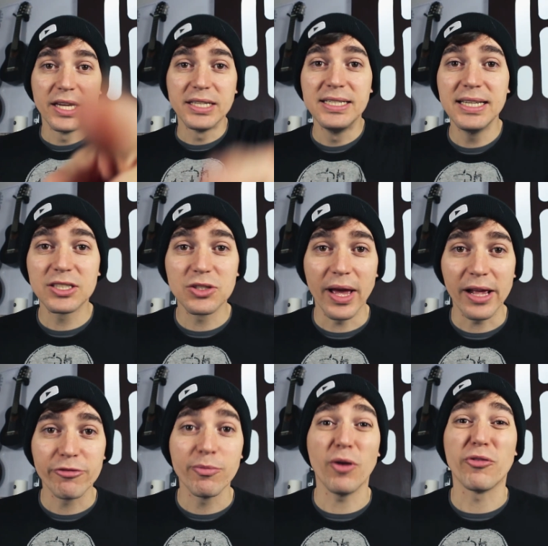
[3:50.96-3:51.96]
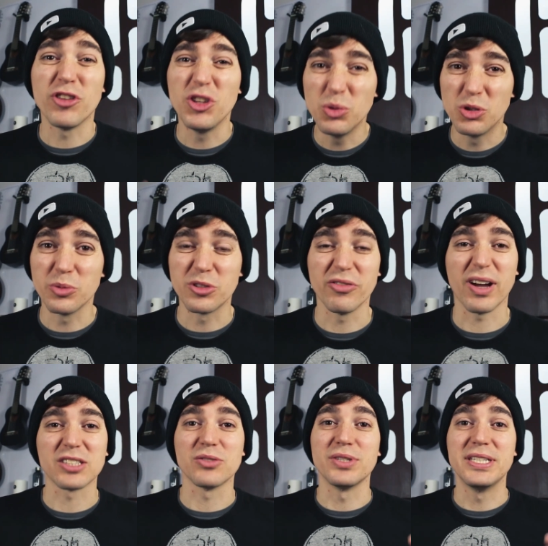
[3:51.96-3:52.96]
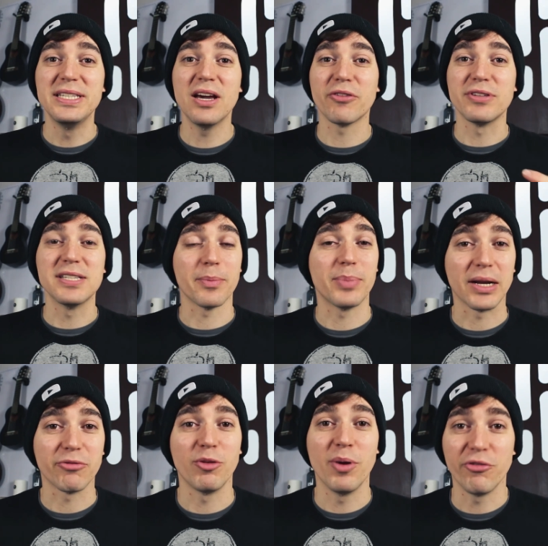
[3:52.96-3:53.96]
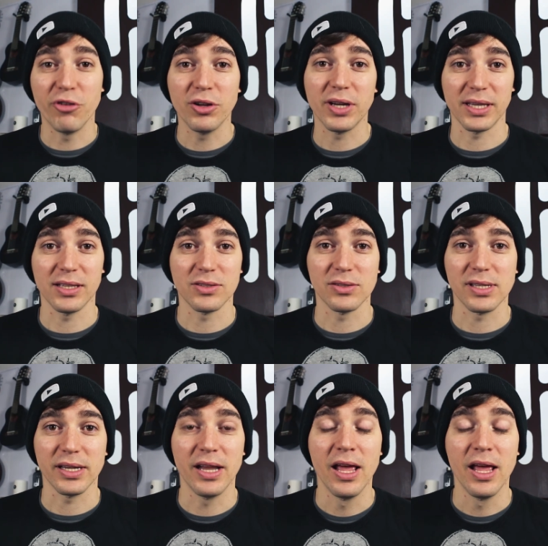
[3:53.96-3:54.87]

dir zu helfen, auf YouTube zu wachsen und hier auf dieser Plattform erfolgreicher zu sein.